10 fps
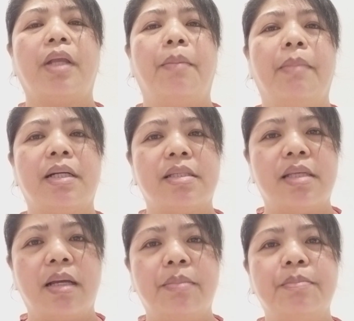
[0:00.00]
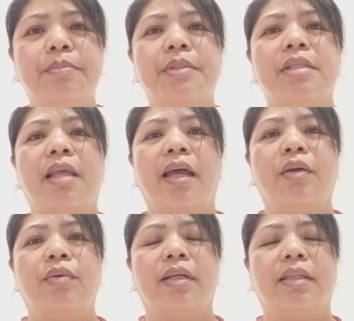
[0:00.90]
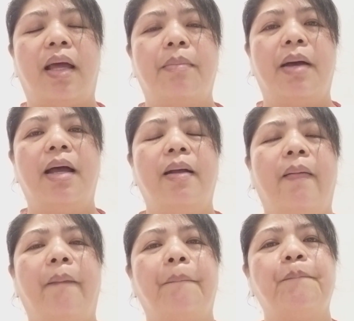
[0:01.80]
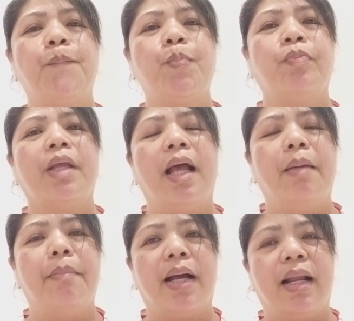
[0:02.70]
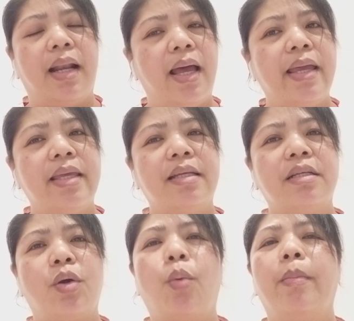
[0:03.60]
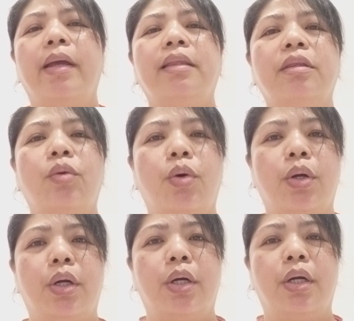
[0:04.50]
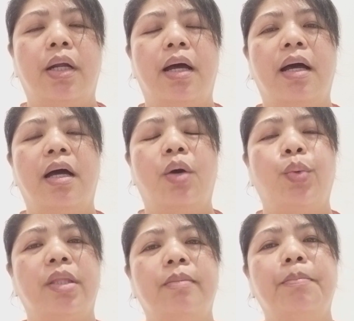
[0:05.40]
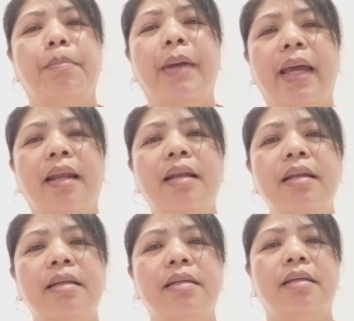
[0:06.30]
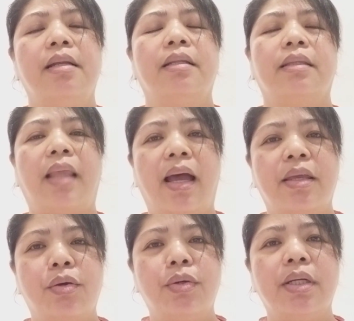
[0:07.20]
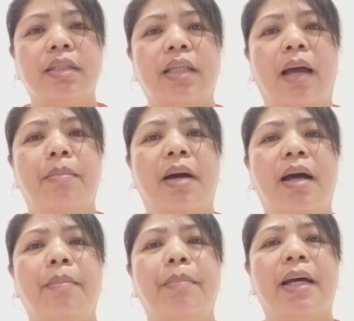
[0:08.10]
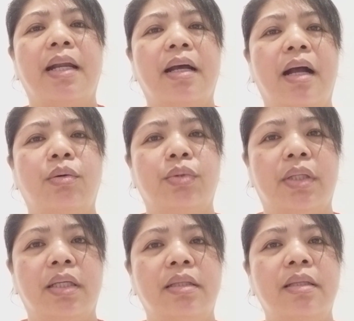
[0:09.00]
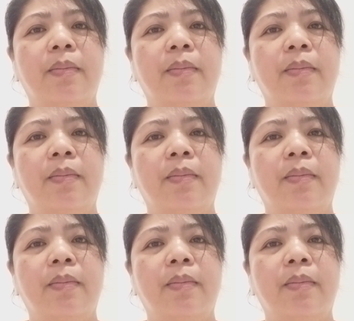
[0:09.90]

mag-subs tayo ng tama, mag-like, comment, or uh, with bell tayo ng tama para counted